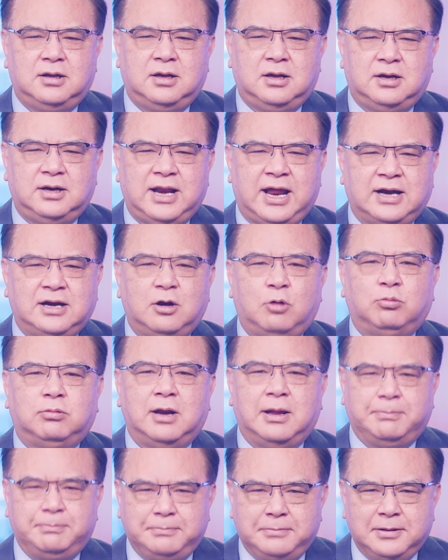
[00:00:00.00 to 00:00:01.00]
à, đảng độc
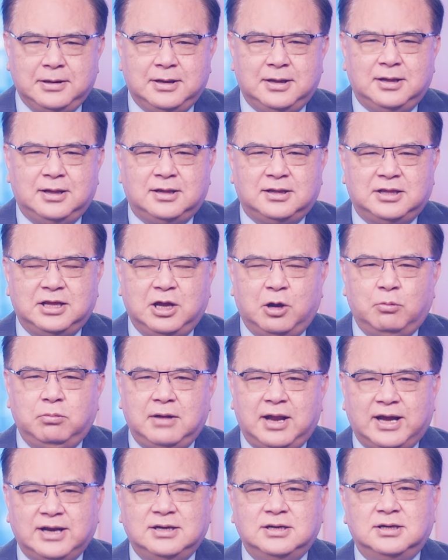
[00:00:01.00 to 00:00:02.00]
lập thì ổng
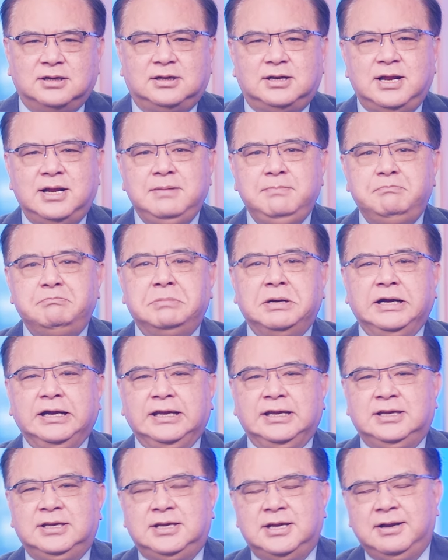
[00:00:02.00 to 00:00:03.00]
lại được đến
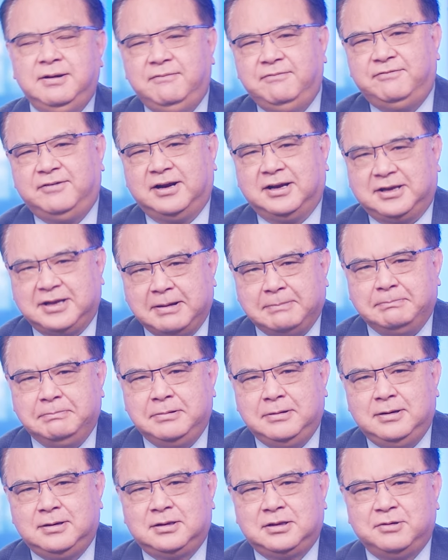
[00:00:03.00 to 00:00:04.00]
19%
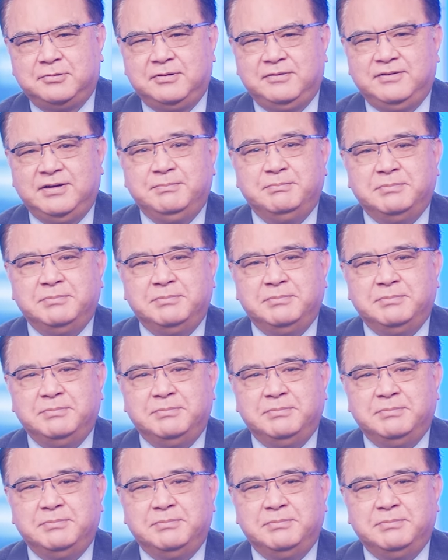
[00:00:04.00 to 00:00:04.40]
thưa quý vị